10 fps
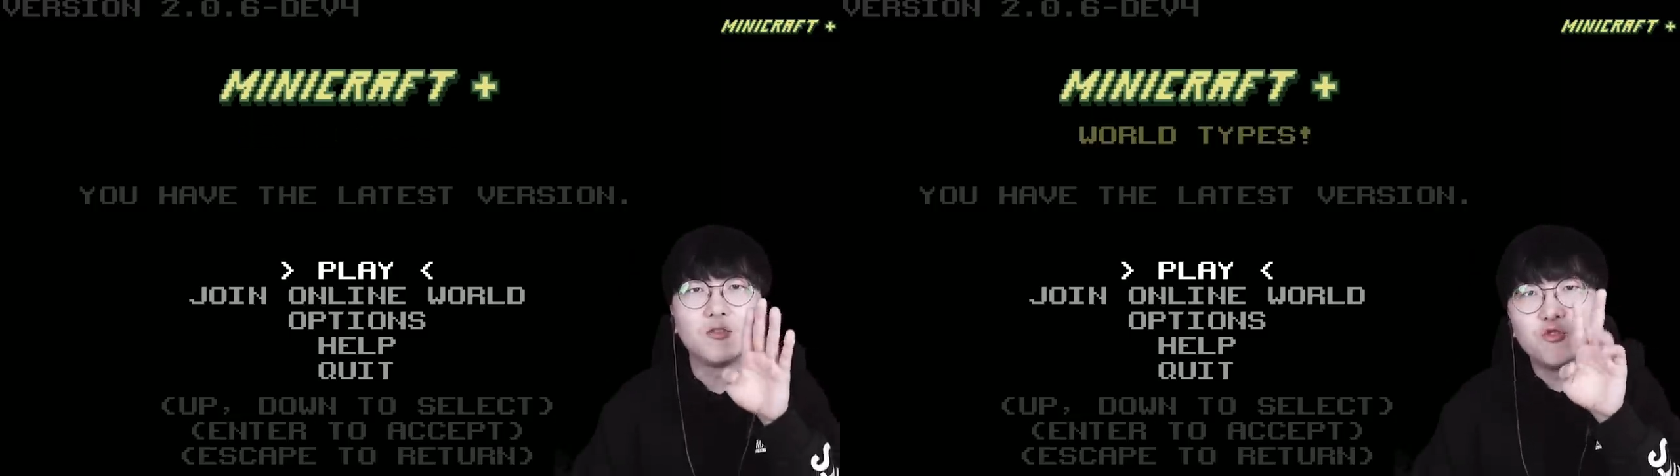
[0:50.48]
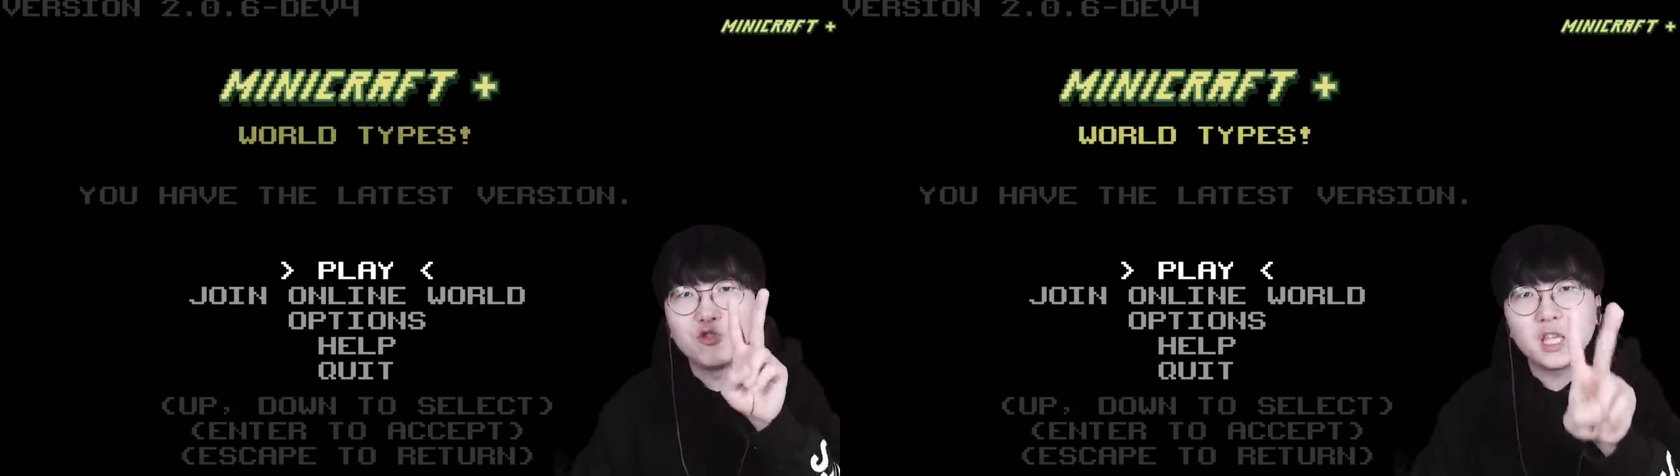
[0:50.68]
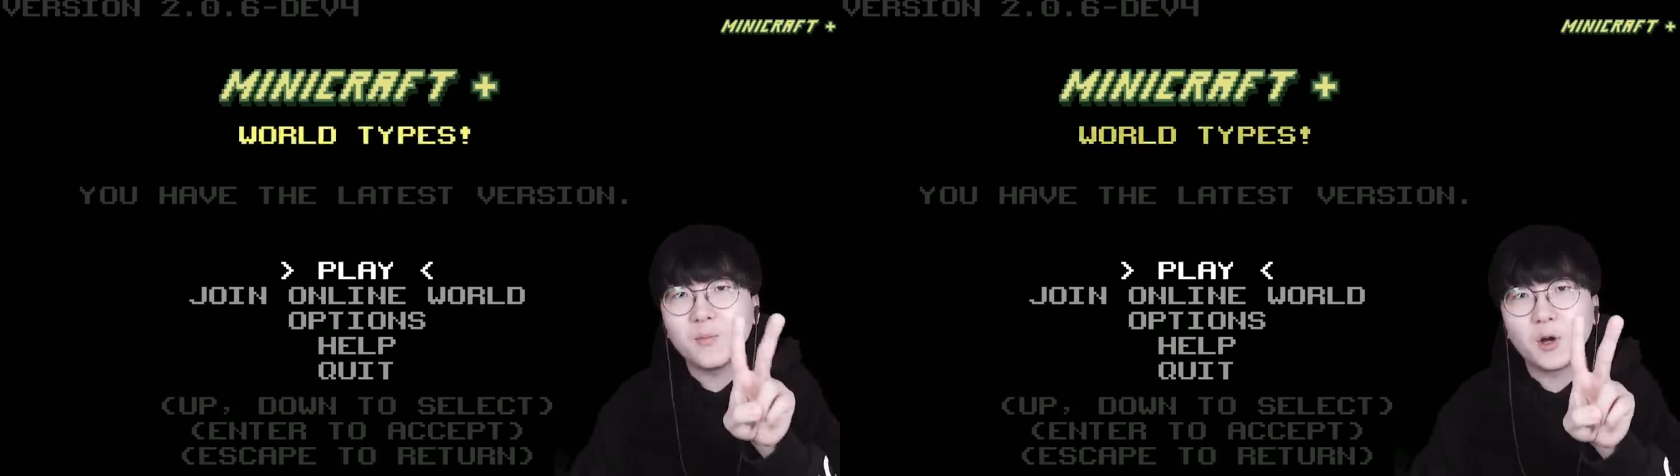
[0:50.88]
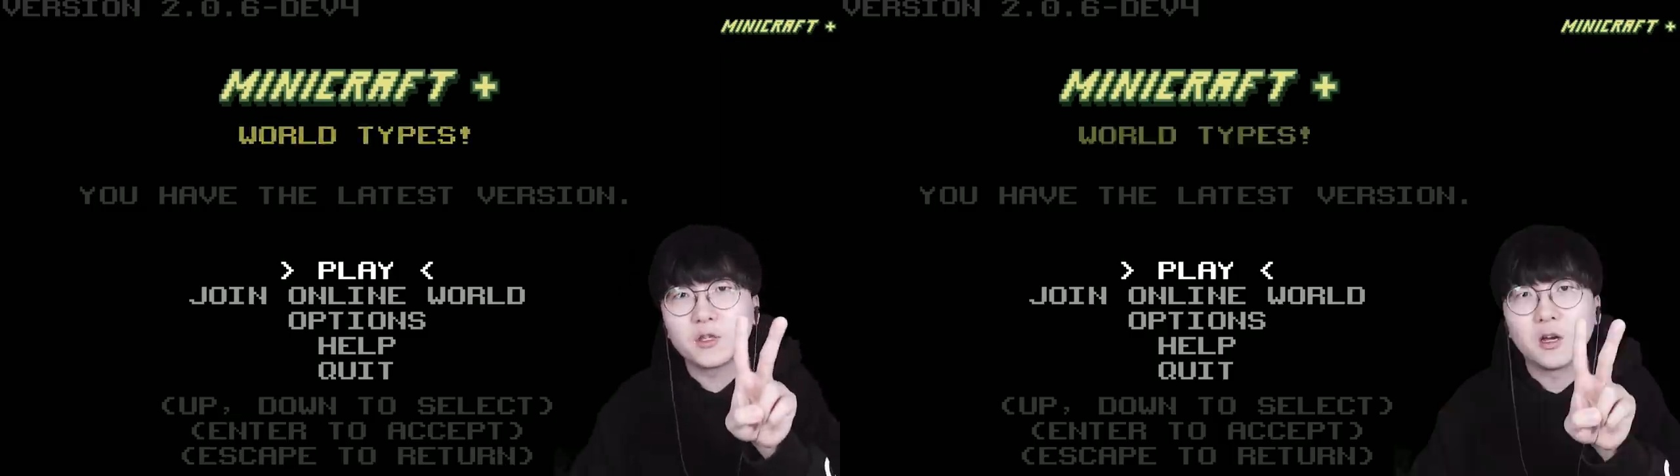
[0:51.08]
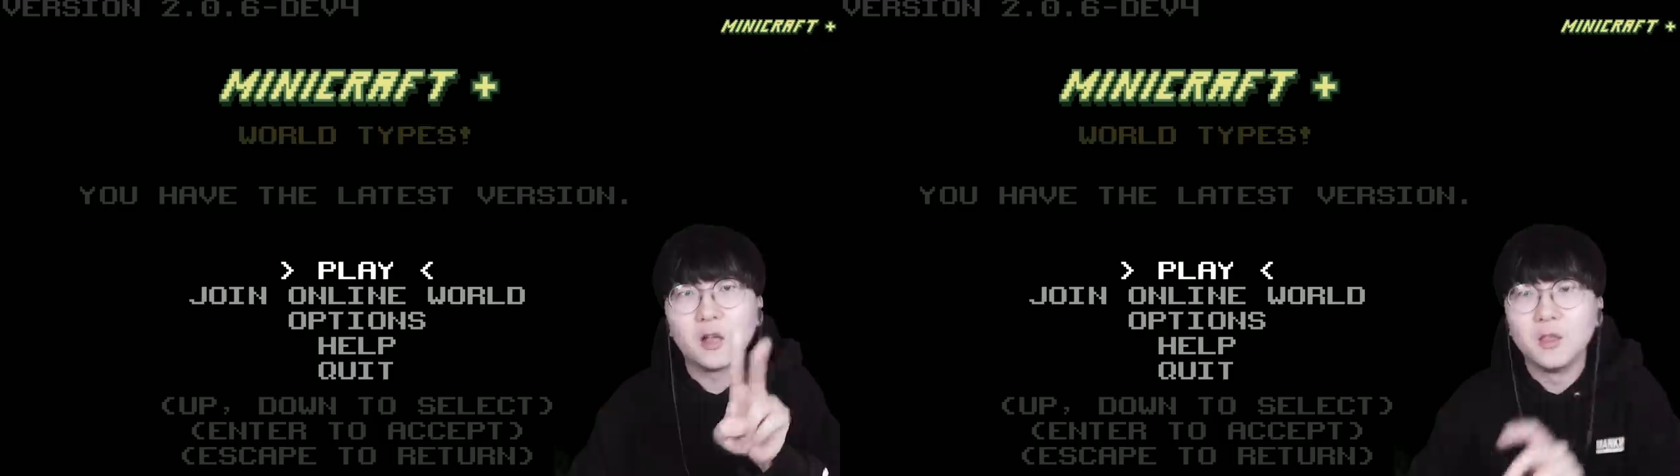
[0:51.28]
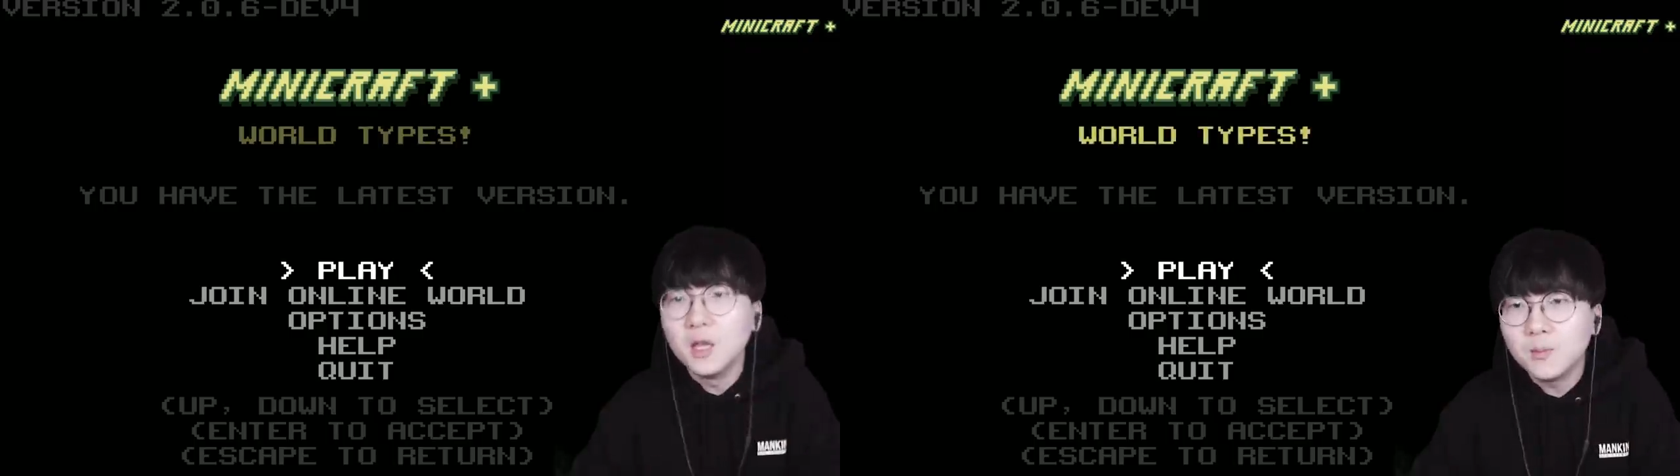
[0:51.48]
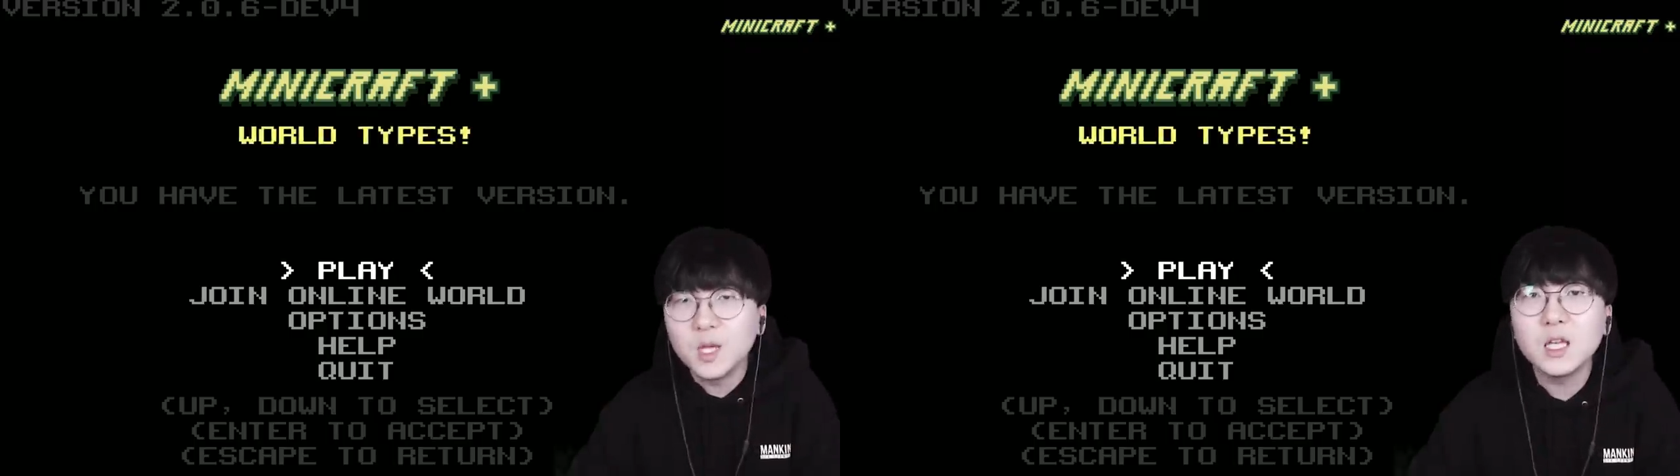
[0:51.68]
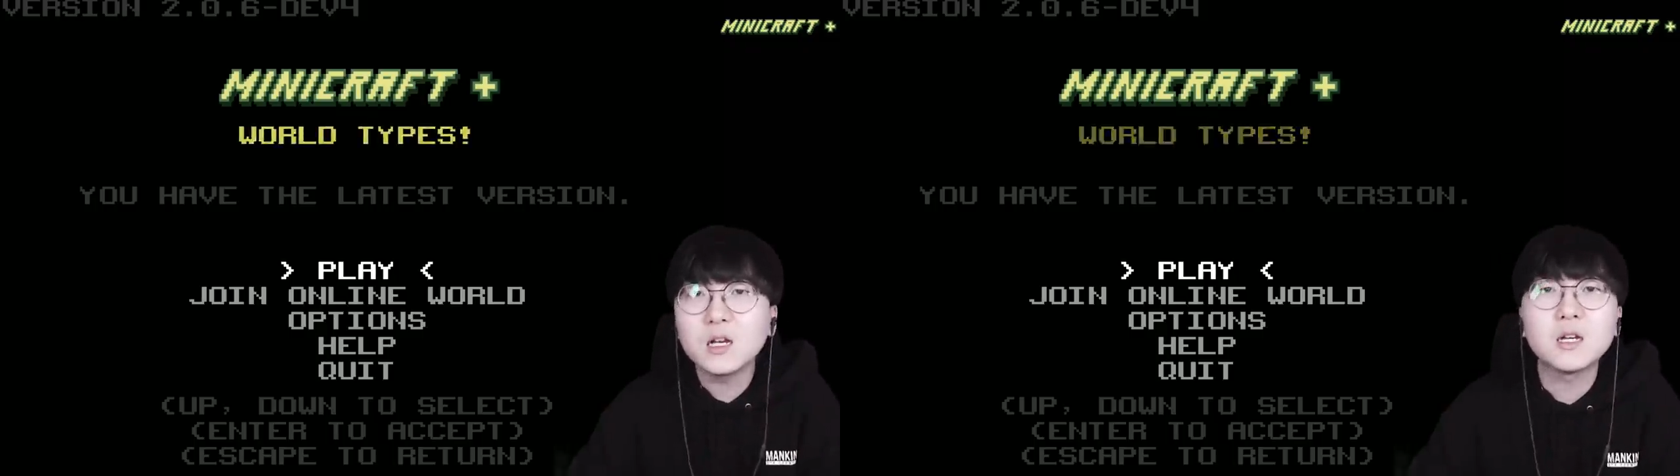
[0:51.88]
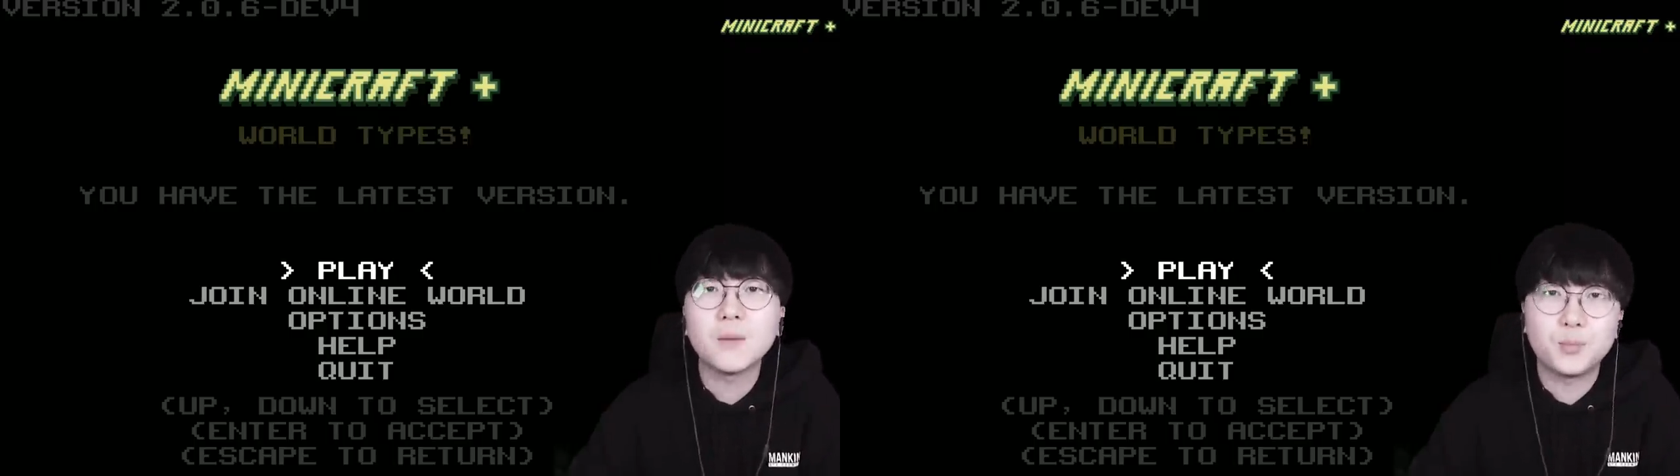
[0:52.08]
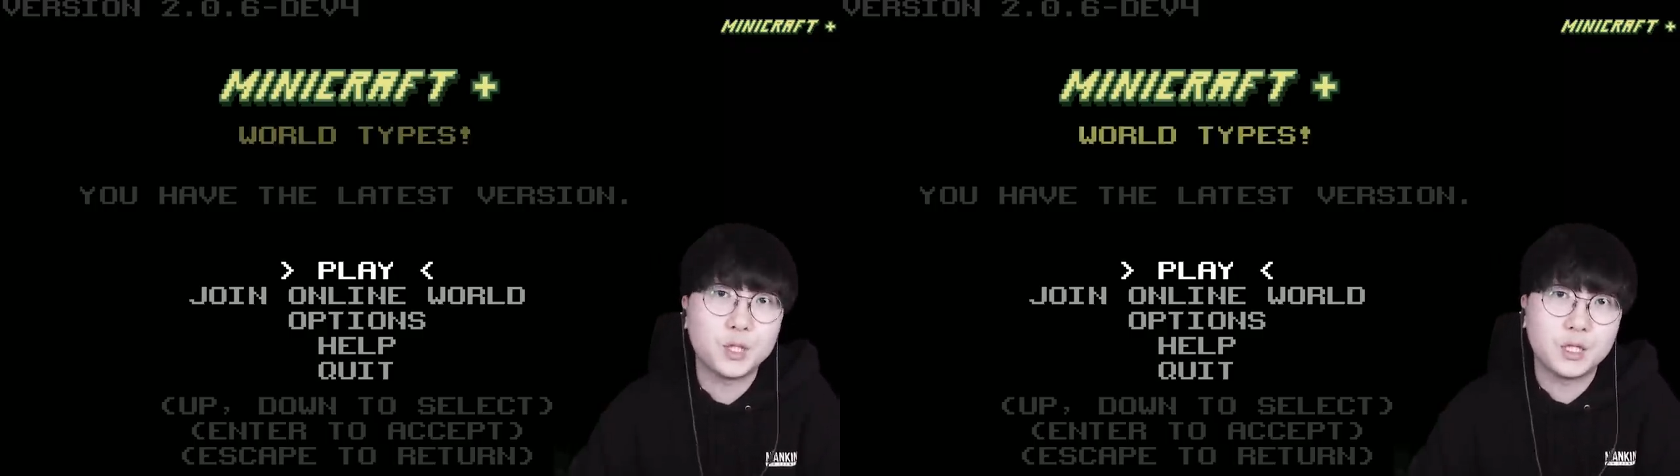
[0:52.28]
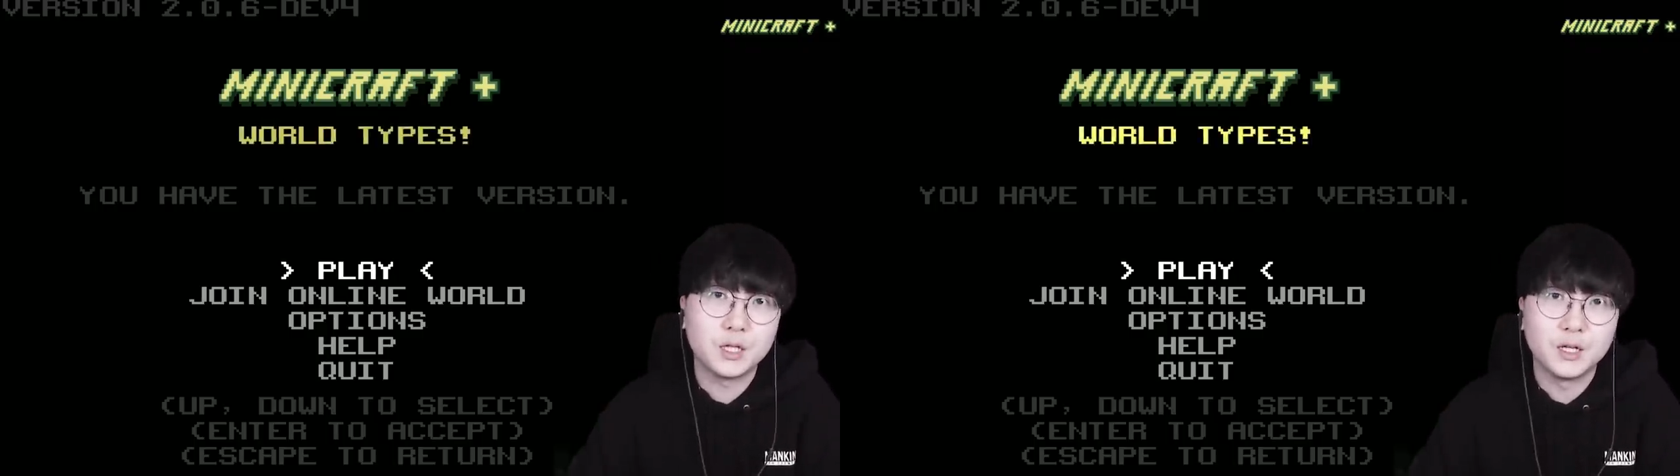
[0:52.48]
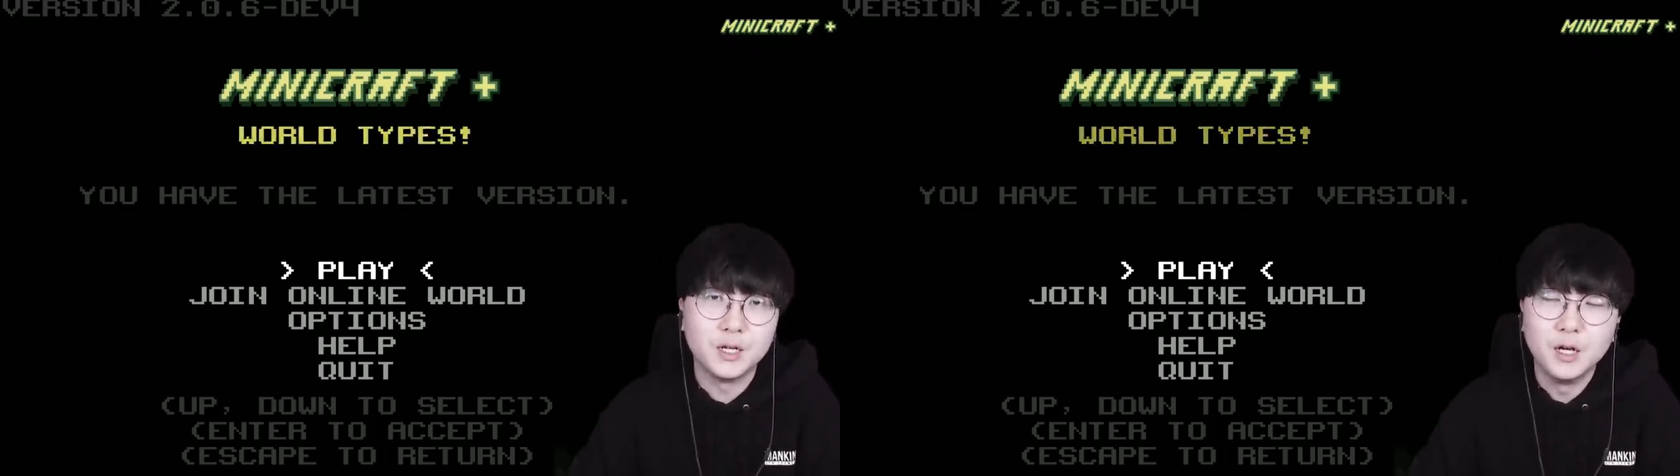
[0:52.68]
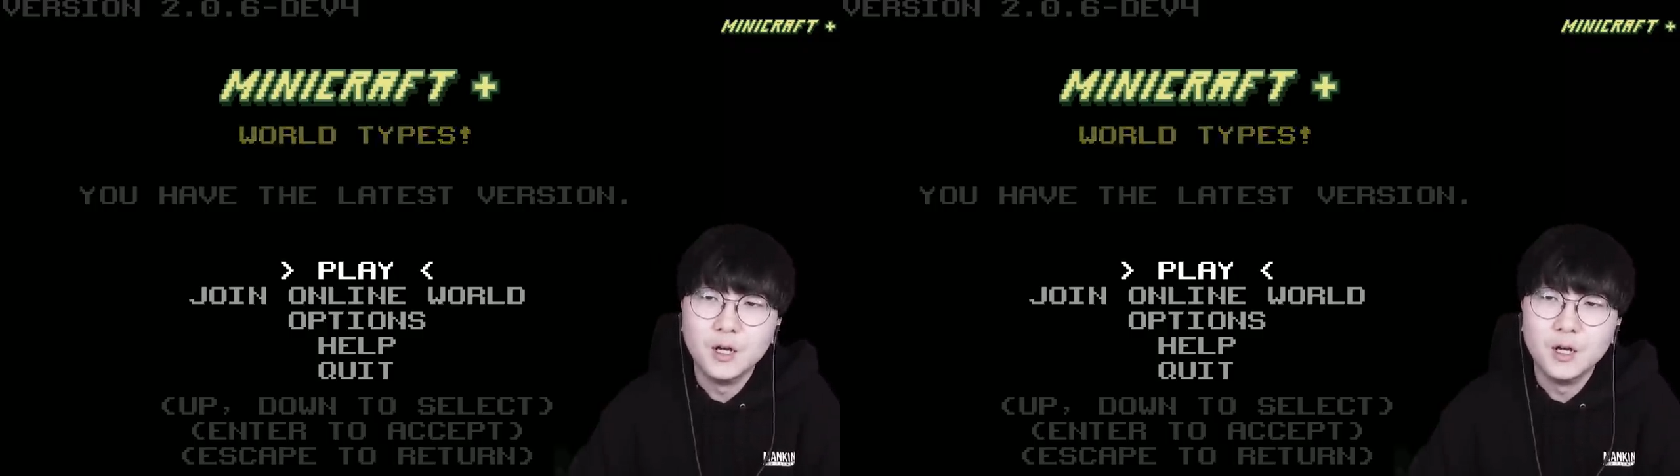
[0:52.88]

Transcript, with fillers: 2D 버전 미니크래프트